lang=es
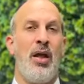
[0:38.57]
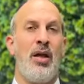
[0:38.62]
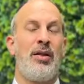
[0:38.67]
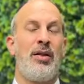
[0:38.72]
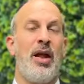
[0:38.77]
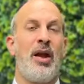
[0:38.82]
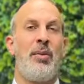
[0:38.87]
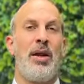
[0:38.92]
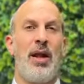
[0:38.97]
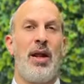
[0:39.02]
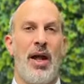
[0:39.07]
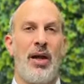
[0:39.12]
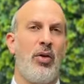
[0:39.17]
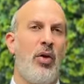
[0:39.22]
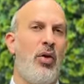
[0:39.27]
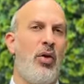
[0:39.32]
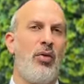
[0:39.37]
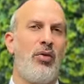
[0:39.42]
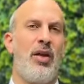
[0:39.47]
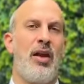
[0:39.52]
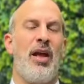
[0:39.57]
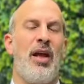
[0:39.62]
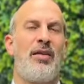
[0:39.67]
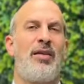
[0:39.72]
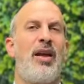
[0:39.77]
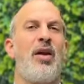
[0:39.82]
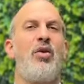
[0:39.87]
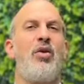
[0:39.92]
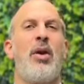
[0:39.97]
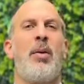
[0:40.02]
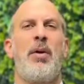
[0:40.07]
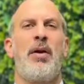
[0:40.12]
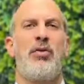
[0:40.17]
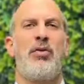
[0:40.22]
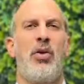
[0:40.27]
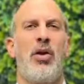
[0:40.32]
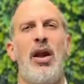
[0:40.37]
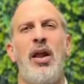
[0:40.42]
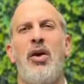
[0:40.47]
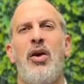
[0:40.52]
Terminando, se le acerca una
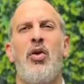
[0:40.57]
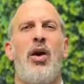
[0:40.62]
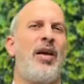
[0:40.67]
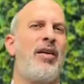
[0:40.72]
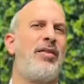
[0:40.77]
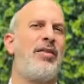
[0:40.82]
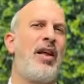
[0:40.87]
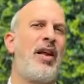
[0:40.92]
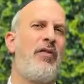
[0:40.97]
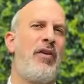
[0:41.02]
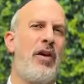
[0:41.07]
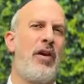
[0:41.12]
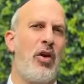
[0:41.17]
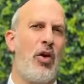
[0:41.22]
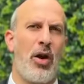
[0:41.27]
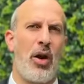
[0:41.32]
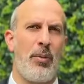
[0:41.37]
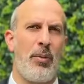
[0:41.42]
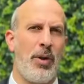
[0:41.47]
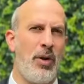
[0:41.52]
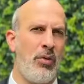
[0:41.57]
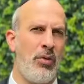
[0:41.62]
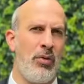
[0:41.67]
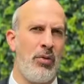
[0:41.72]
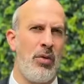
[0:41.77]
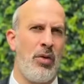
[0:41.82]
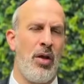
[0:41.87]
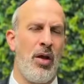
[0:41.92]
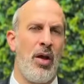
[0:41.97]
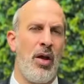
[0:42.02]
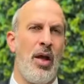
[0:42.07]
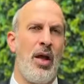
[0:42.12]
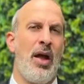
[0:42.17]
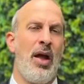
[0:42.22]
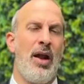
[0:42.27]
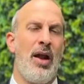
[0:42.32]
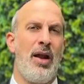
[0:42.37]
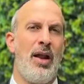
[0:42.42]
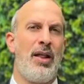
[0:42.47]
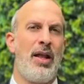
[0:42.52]
persona, le dijo, ¿a qué se refirió Rabino?
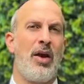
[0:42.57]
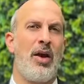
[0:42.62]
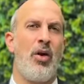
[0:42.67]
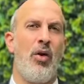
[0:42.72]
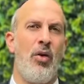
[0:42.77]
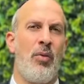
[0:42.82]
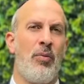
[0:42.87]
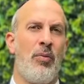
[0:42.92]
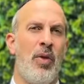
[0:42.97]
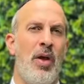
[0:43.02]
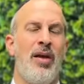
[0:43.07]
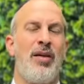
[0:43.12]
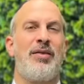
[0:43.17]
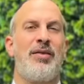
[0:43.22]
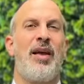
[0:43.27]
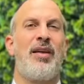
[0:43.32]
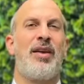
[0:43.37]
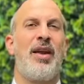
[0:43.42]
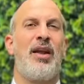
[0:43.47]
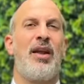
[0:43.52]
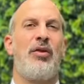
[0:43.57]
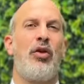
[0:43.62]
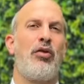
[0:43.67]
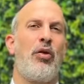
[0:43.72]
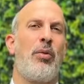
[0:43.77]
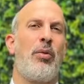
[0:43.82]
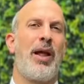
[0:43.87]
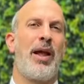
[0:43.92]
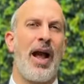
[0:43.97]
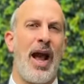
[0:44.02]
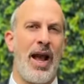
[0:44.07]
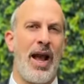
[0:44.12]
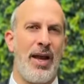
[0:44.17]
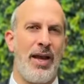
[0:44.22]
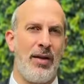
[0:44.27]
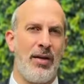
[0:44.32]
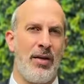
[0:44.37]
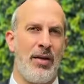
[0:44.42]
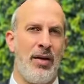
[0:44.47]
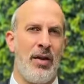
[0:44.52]
Le dijo, está escrito sobre Caín.
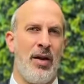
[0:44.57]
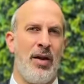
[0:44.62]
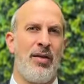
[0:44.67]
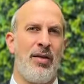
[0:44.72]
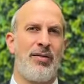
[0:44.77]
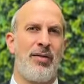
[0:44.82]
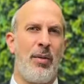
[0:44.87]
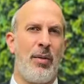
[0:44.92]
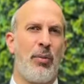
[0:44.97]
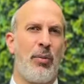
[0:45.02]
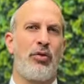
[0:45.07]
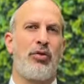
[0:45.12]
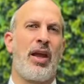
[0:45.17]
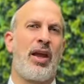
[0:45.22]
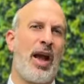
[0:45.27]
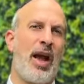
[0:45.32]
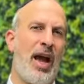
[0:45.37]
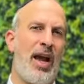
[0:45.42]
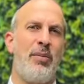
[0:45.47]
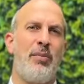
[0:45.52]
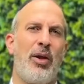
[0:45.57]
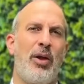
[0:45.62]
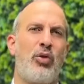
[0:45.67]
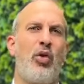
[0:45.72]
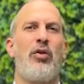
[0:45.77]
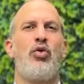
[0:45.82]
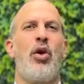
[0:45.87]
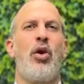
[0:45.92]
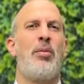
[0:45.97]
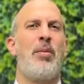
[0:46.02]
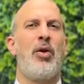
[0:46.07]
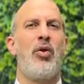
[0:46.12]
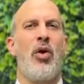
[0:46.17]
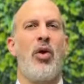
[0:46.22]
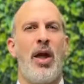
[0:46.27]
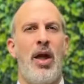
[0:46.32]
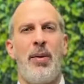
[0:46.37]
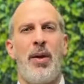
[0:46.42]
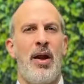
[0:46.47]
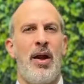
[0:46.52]
Sabemos que Caín mató a su hermano
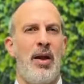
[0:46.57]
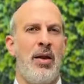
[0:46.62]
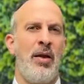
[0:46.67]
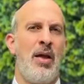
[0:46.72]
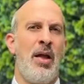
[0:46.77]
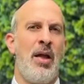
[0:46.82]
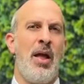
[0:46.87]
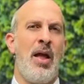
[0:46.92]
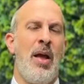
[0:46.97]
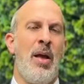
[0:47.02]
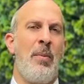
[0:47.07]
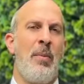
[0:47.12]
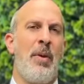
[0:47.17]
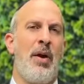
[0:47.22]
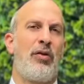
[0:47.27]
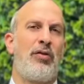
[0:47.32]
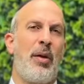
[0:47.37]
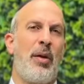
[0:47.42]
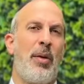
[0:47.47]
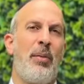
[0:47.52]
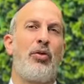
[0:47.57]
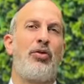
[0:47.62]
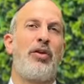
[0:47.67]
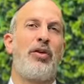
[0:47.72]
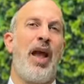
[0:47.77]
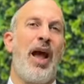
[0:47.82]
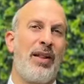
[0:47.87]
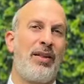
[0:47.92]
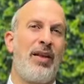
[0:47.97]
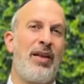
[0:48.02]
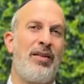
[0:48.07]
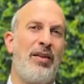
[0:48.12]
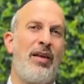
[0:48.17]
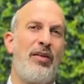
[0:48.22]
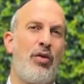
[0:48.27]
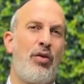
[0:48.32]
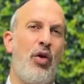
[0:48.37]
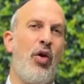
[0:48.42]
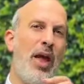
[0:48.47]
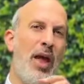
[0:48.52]
Hebel, pero sabemos que antes de
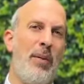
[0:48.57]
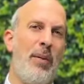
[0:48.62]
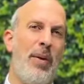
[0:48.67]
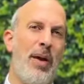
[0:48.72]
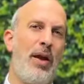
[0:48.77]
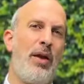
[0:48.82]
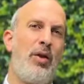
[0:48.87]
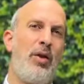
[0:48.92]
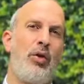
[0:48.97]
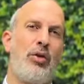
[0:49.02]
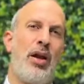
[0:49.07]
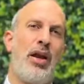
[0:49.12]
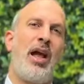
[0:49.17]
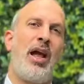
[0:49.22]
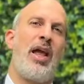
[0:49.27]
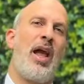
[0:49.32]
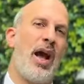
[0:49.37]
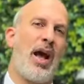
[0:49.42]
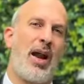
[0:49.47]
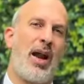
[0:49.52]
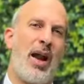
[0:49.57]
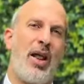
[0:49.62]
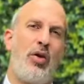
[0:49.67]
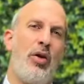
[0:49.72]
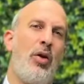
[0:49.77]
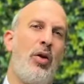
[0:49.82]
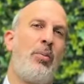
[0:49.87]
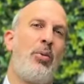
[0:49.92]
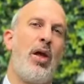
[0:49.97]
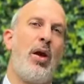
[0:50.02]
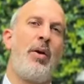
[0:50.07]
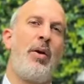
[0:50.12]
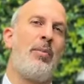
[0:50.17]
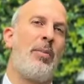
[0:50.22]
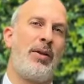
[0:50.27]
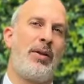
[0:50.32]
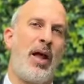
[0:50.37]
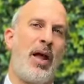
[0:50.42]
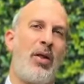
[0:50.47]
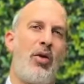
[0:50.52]
eso Hebel lo tenía ya agarrado y lo podía haber
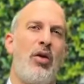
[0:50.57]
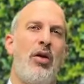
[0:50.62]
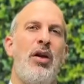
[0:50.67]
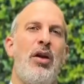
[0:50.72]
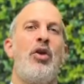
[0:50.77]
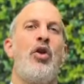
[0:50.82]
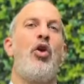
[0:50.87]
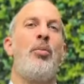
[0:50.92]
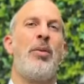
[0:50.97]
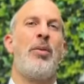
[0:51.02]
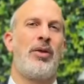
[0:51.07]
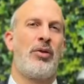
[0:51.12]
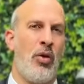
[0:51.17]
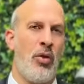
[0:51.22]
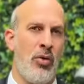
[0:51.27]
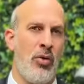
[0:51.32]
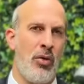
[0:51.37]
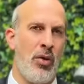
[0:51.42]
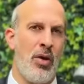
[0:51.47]
matado y no lo mató.